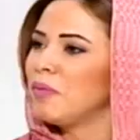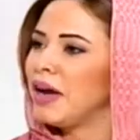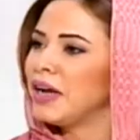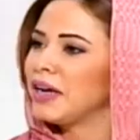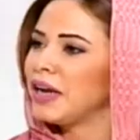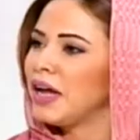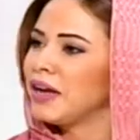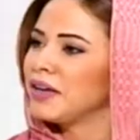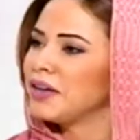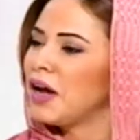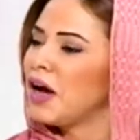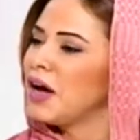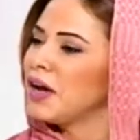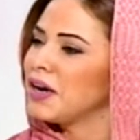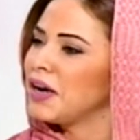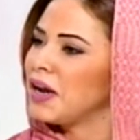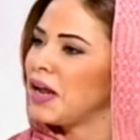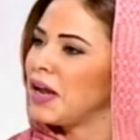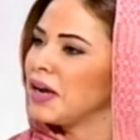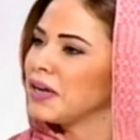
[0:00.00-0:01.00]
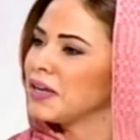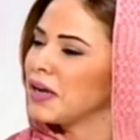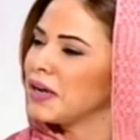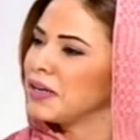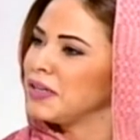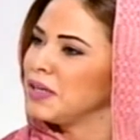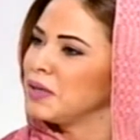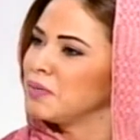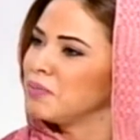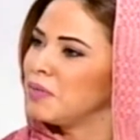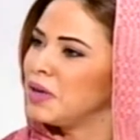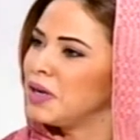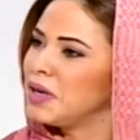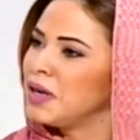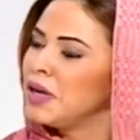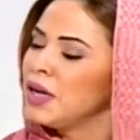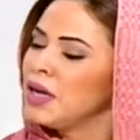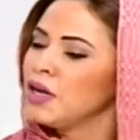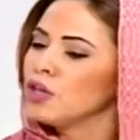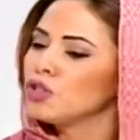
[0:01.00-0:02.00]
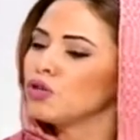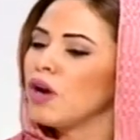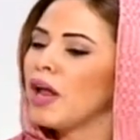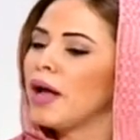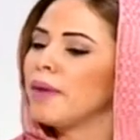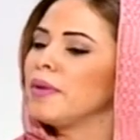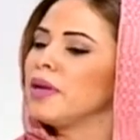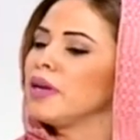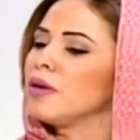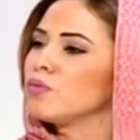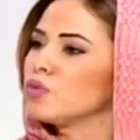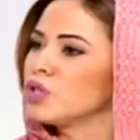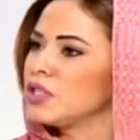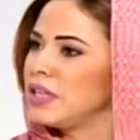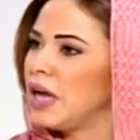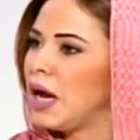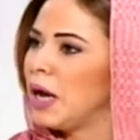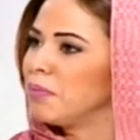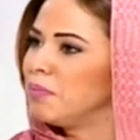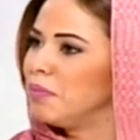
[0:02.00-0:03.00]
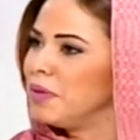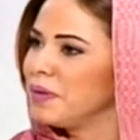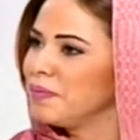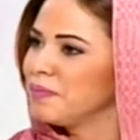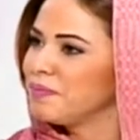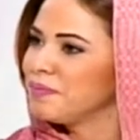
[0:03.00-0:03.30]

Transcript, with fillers: عن هالنهار الكريم شو الاعمال المستحبه